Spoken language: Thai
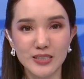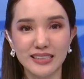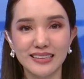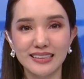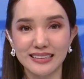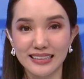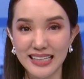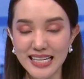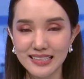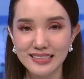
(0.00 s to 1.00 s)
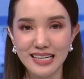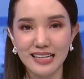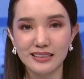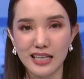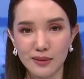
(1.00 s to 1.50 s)
ซื้อหรือ
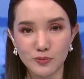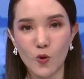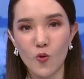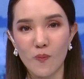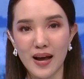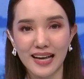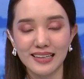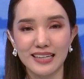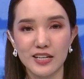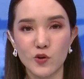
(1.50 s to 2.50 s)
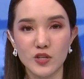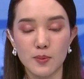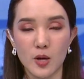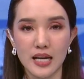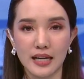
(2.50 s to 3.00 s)
leasing เติบโตมากเลยโดยเฉ
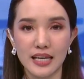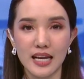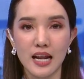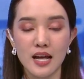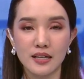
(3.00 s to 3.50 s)
พาะอย่างยิ่ง